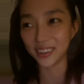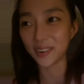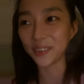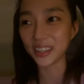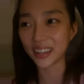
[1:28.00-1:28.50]

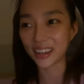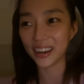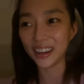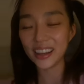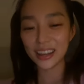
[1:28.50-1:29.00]

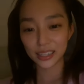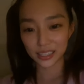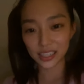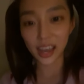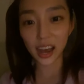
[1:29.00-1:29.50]
들어보니까
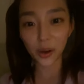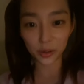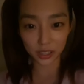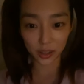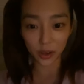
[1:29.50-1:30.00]
그냥
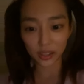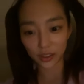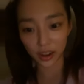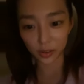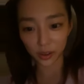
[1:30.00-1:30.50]
하고 있다고
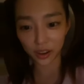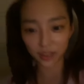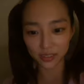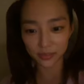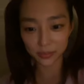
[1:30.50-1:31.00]
하더라고요.